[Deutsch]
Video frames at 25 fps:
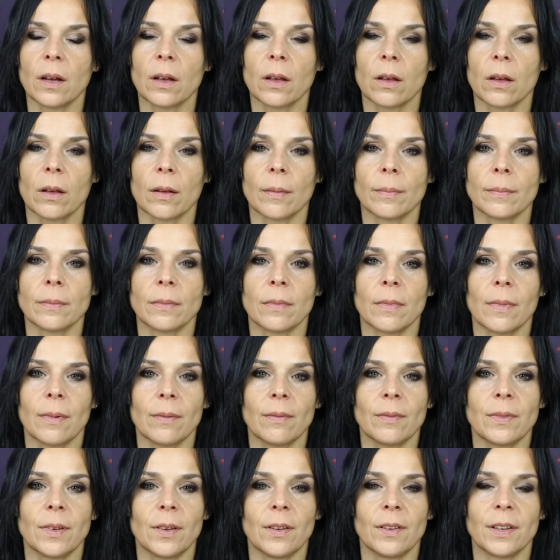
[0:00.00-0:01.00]

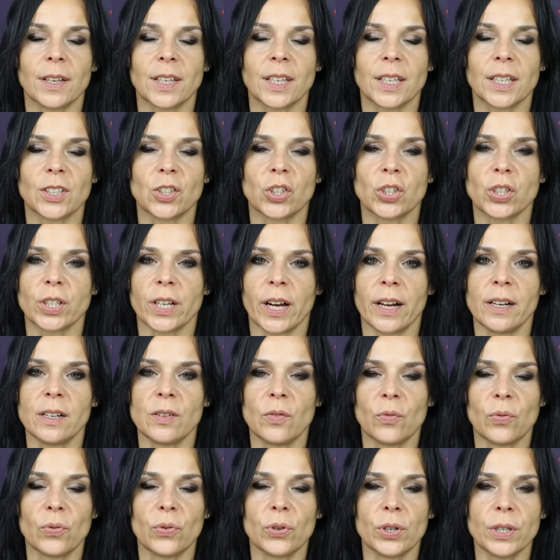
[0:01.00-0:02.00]
ähm, sich
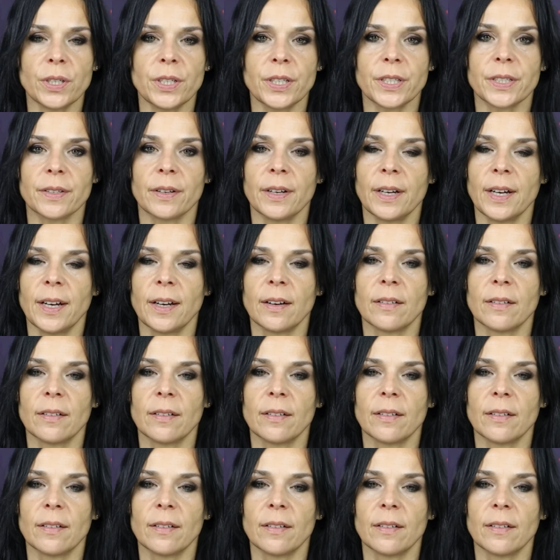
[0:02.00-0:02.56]
gestalten wird,